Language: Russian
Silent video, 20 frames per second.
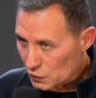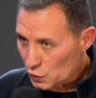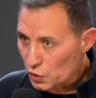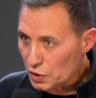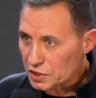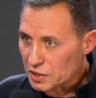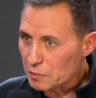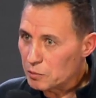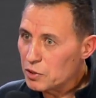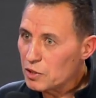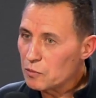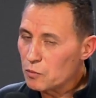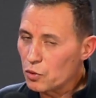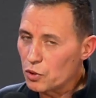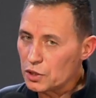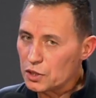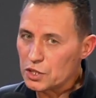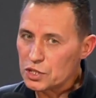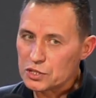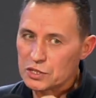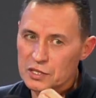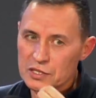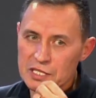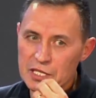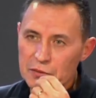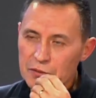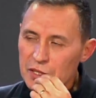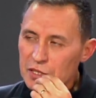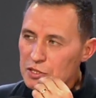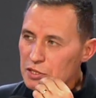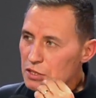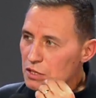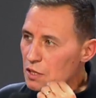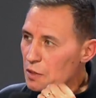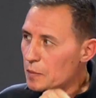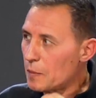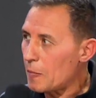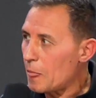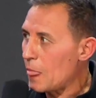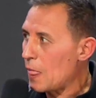Но это был мой личный завет с
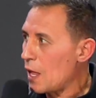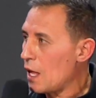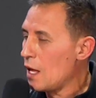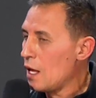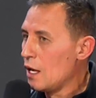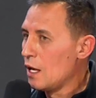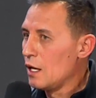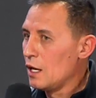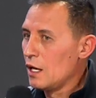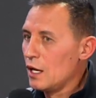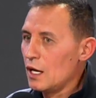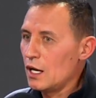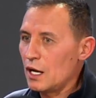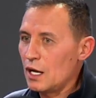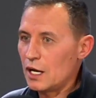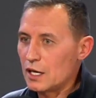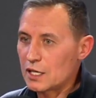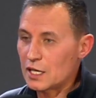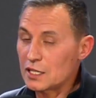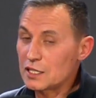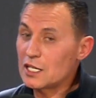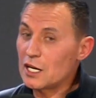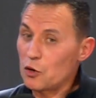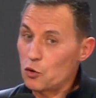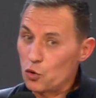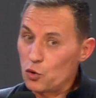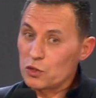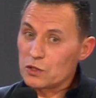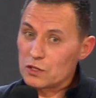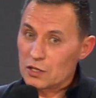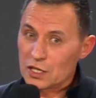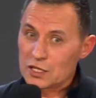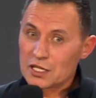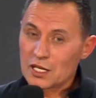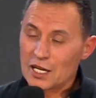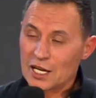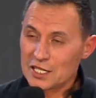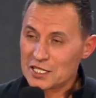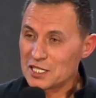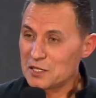ним. А, когда он,
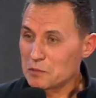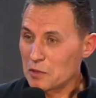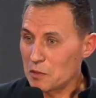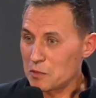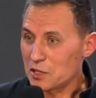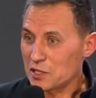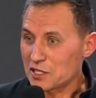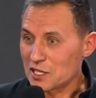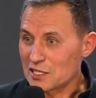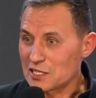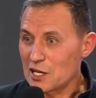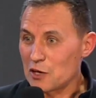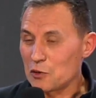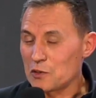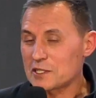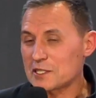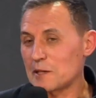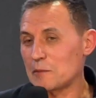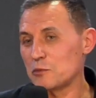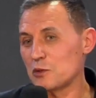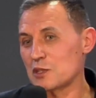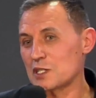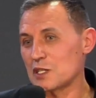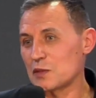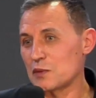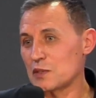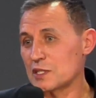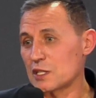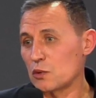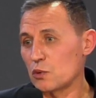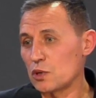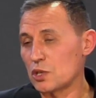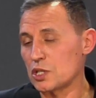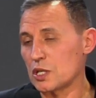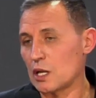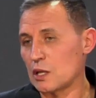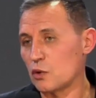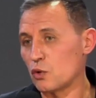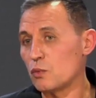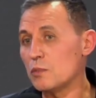это один момент, когда он со мной завет
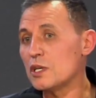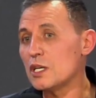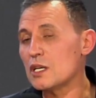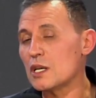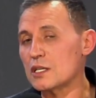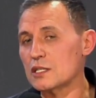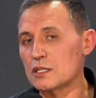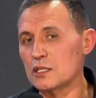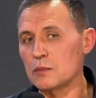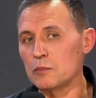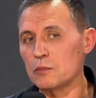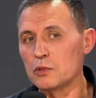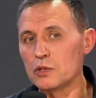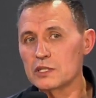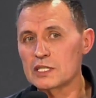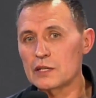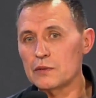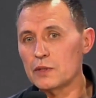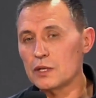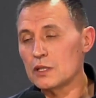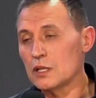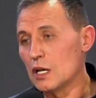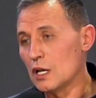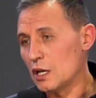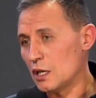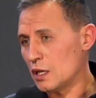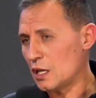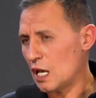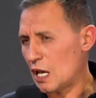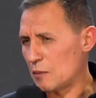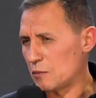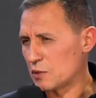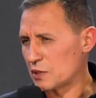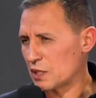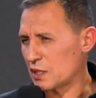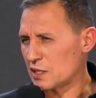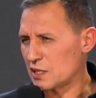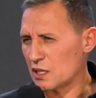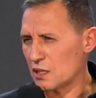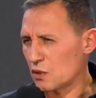заключал, а у меня с ним был завет, и я ему
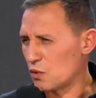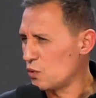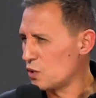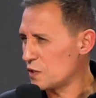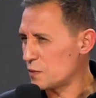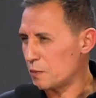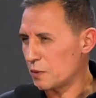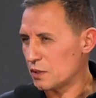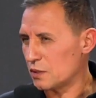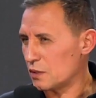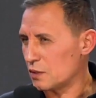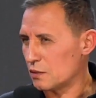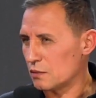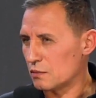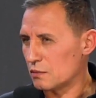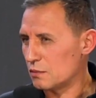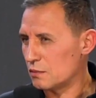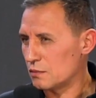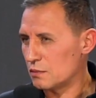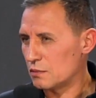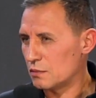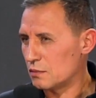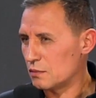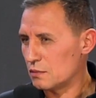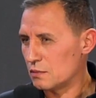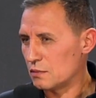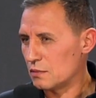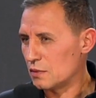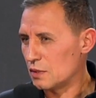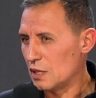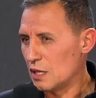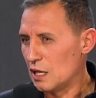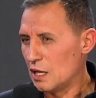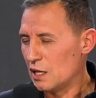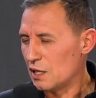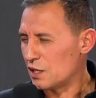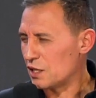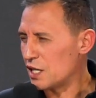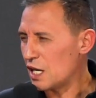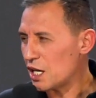сказал, Господи,
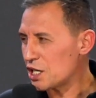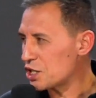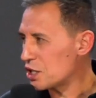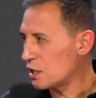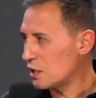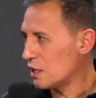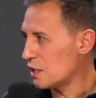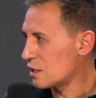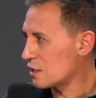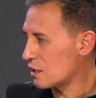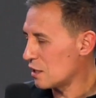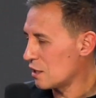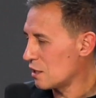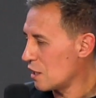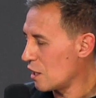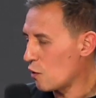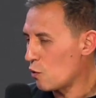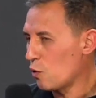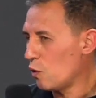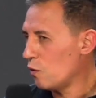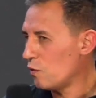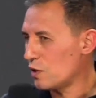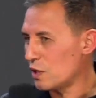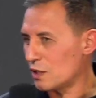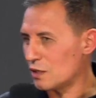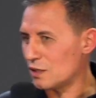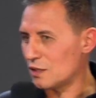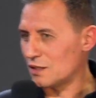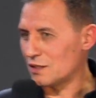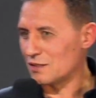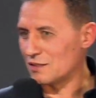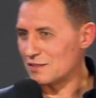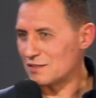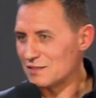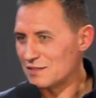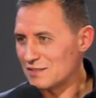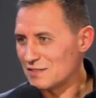даже если на коврике –